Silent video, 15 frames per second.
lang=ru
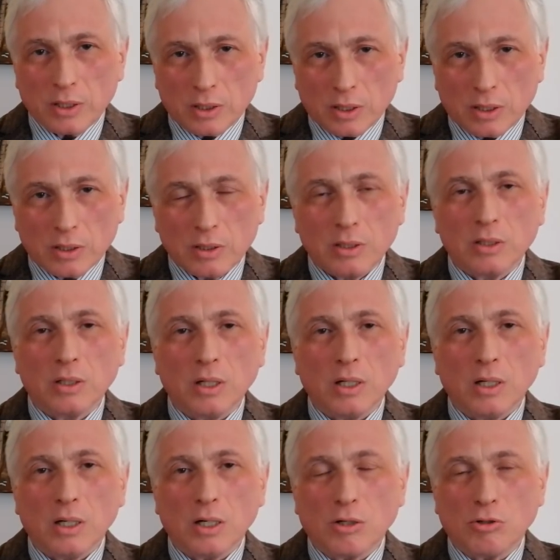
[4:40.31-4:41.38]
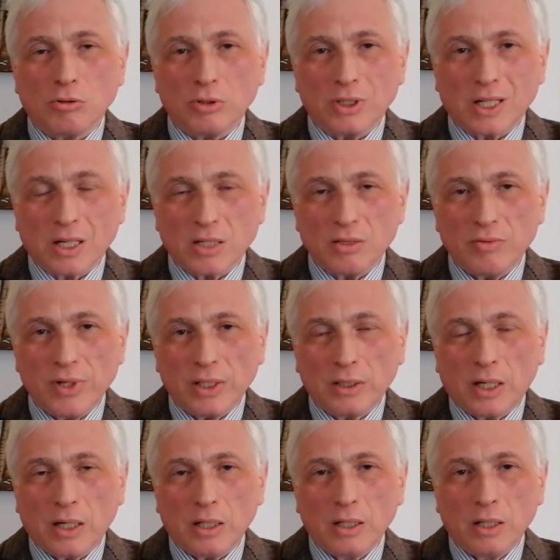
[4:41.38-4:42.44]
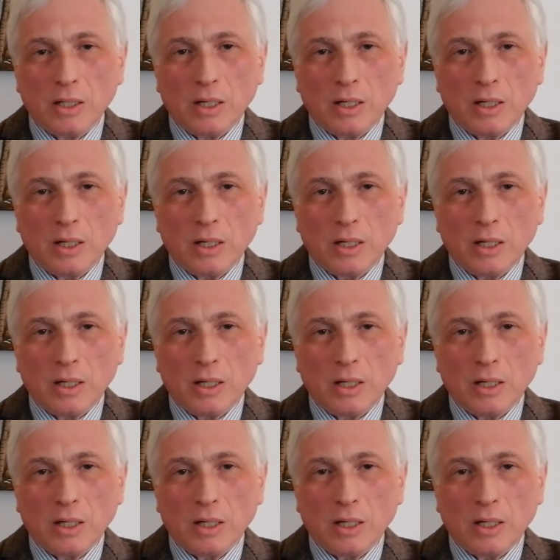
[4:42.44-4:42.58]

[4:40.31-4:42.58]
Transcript: это а, контрразведка –